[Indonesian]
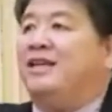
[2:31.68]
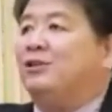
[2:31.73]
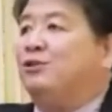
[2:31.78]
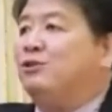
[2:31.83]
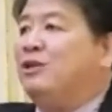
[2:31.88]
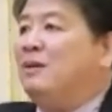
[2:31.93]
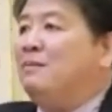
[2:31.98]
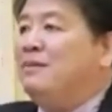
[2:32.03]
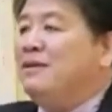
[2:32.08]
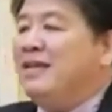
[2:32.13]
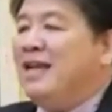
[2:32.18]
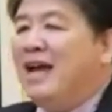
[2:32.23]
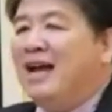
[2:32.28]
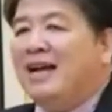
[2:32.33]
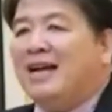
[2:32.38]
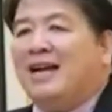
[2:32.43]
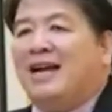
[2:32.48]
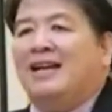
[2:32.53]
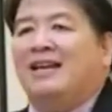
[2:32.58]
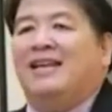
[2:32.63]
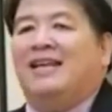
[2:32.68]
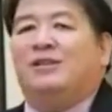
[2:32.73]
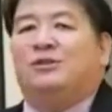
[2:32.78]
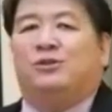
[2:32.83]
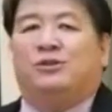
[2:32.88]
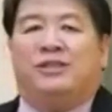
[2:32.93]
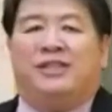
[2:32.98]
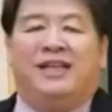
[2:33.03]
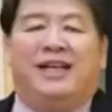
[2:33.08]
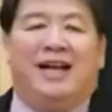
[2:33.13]
yang sudah menyangkal
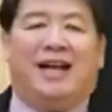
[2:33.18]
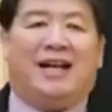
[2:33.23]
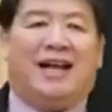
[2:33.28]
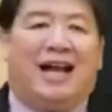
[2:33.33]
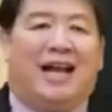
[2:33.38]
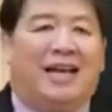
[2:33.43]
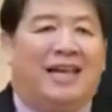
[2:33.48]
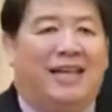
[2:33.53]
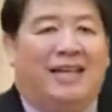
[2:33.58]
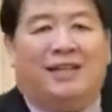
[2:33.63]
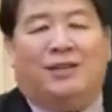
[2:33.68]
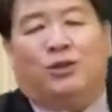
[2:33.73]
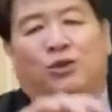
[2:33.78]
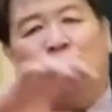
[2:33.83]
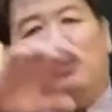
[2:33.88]
Yesus tiga kali,